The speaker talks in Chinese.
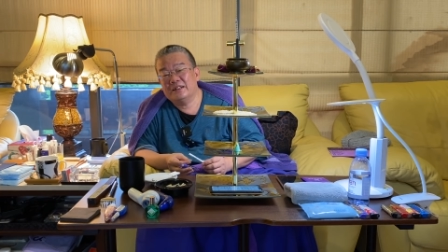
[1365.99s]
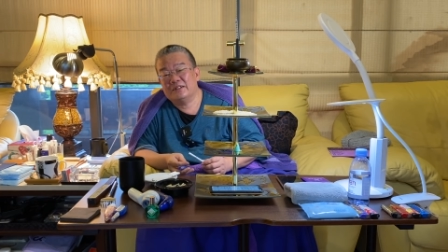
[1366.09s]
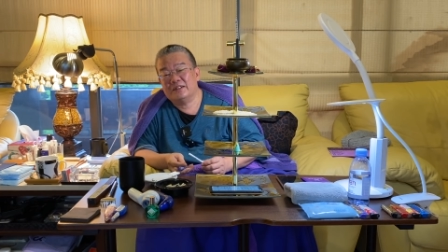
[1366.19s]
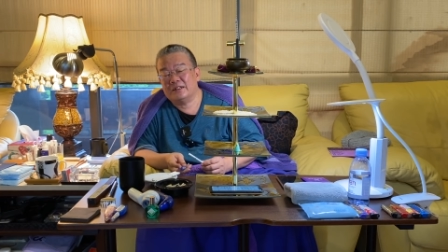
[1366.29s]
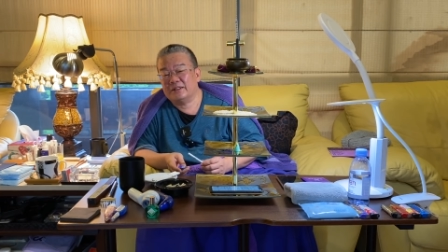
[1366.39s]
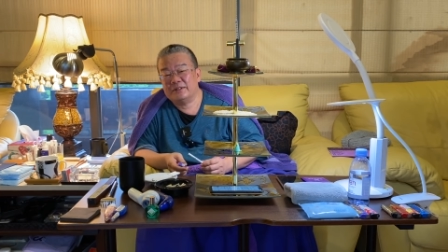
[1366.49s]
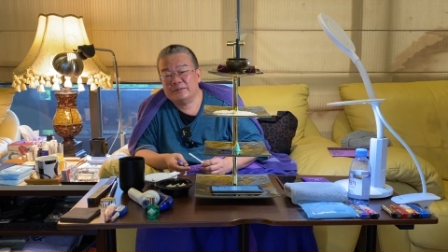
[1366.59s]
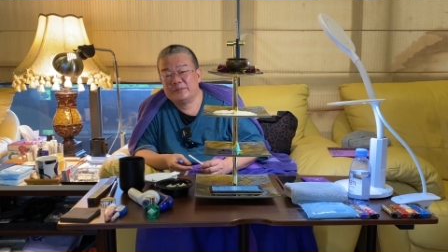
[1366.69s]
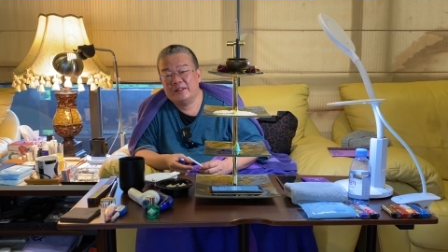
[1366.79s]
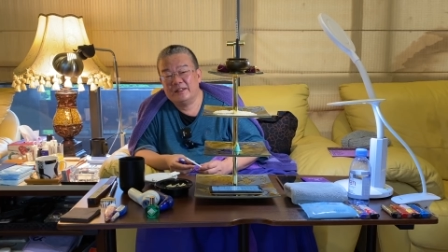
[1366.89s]
会
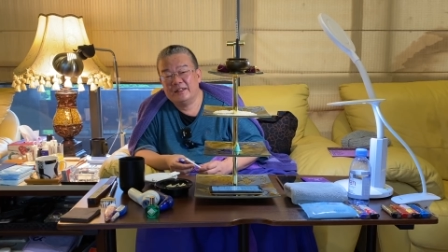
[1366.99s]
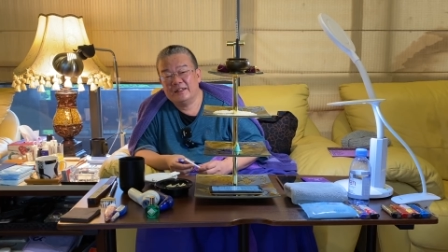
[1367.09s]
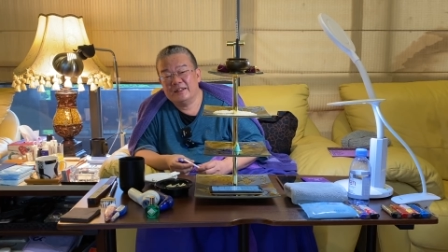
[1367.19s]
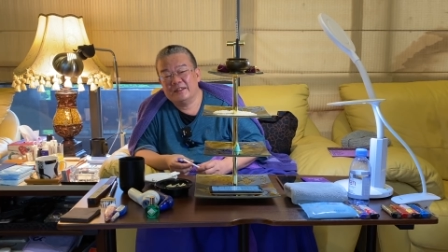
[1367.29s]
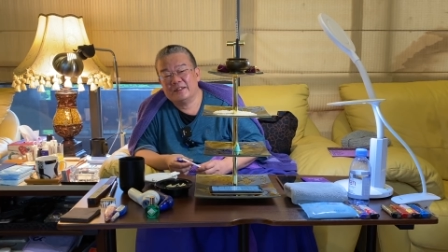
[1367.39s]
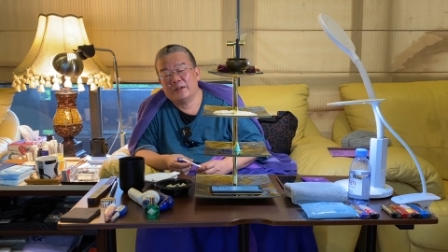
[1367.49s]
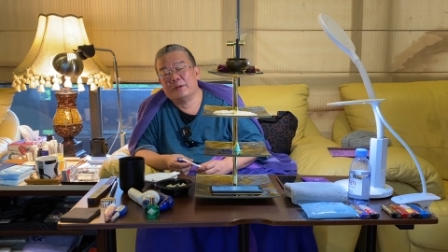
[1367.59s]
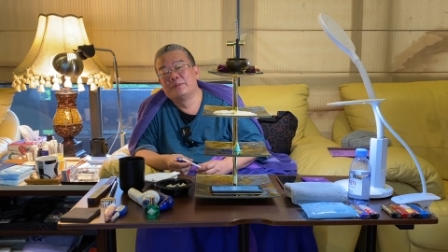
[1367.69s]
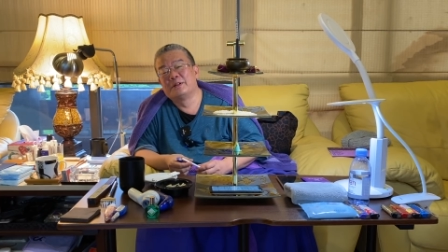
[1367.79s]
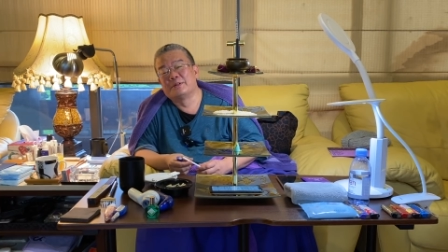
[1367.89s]
也
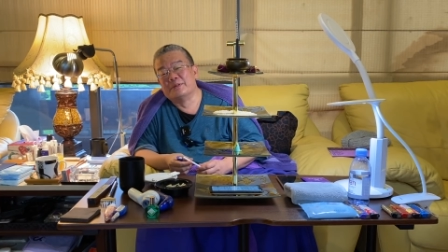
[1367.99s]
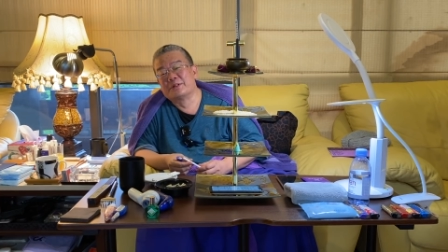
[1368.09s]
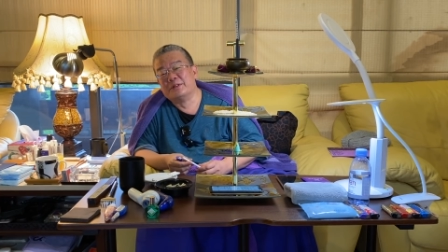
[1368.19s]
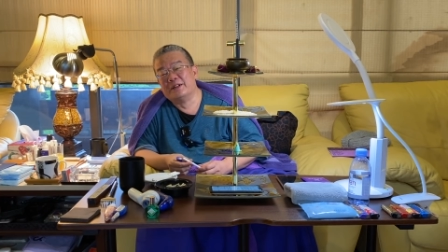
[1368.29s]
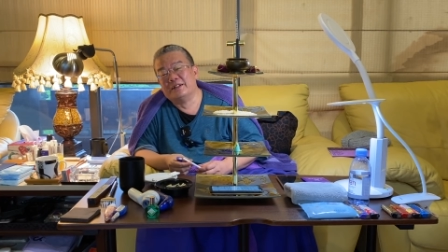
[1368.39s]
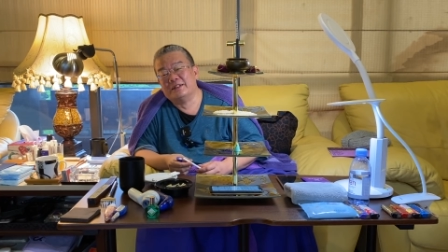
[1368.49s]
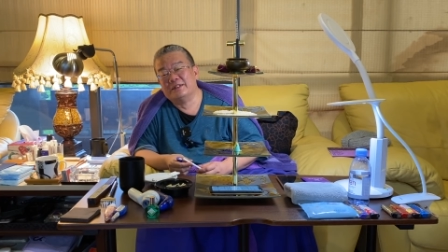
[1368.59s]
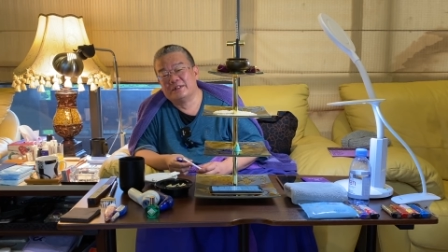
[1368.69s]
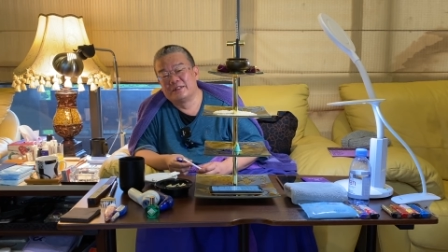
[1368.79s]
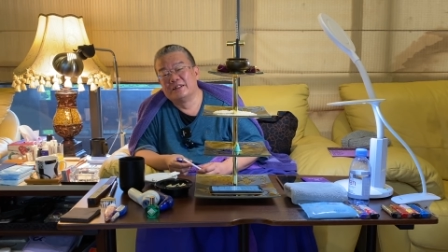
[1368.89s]
不知道怎么说了哈，
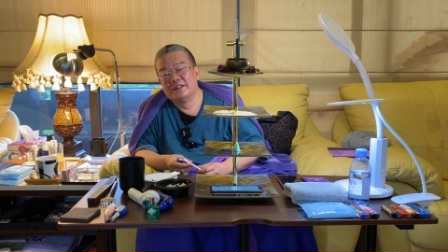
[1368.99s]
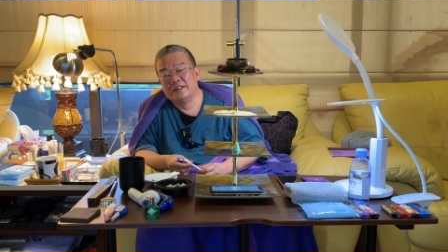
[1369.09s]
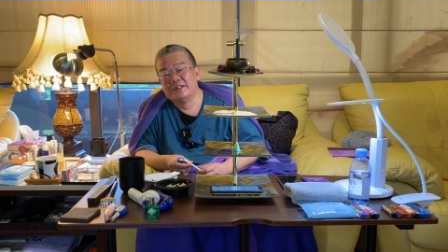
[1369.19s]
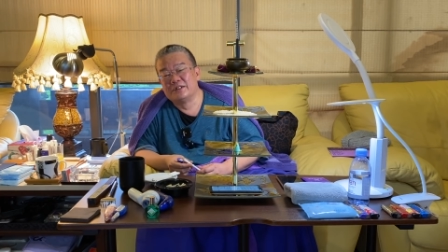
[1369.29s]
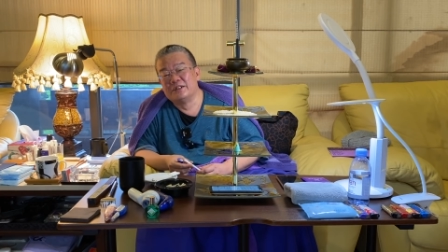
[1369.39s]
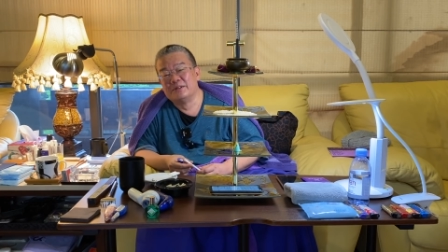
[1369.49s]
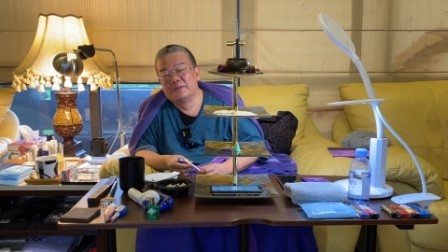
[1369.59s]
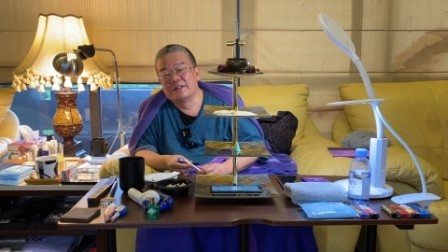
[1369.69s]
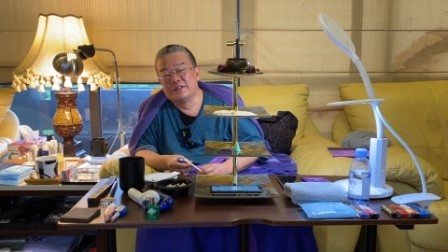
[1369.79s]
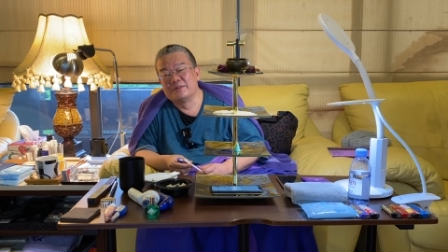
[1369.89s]
常常也觉得
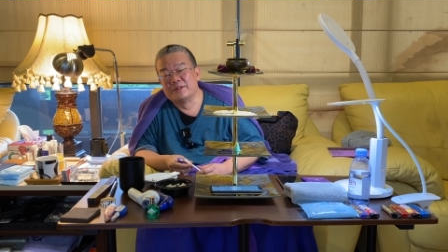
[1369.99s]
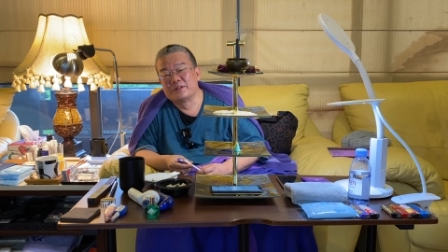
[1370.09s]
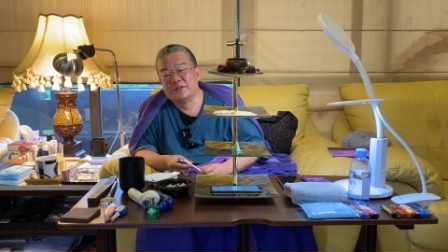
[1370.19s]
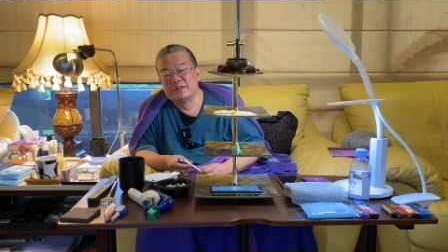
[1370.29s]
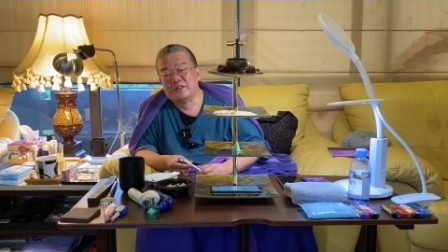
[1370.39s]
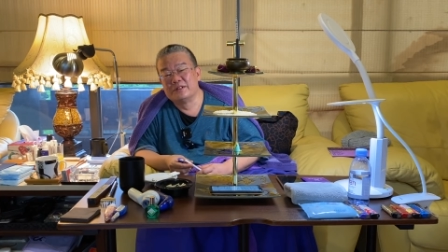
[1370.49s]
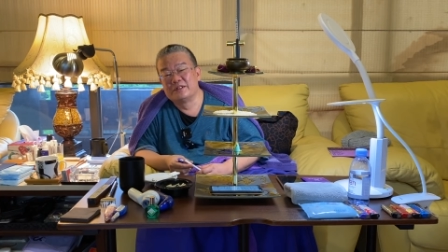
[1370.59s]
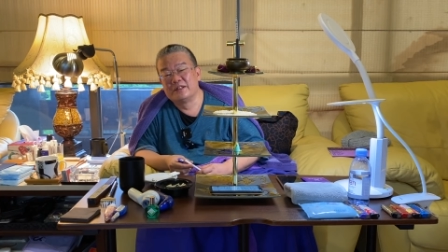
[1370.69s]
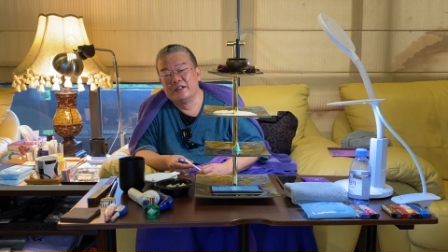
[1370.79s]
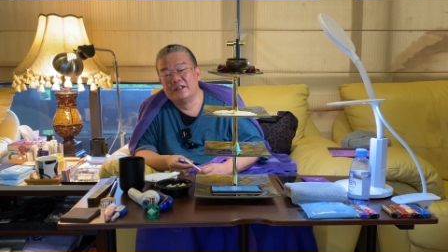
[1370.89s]
不知道怎么说，就是
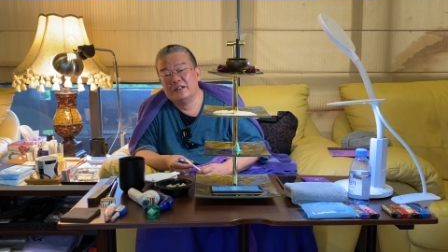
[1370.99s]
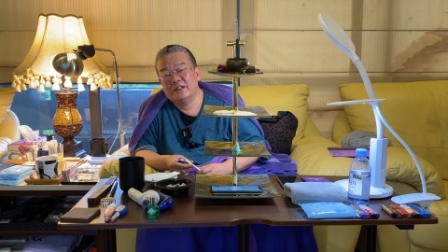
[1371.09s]
这样。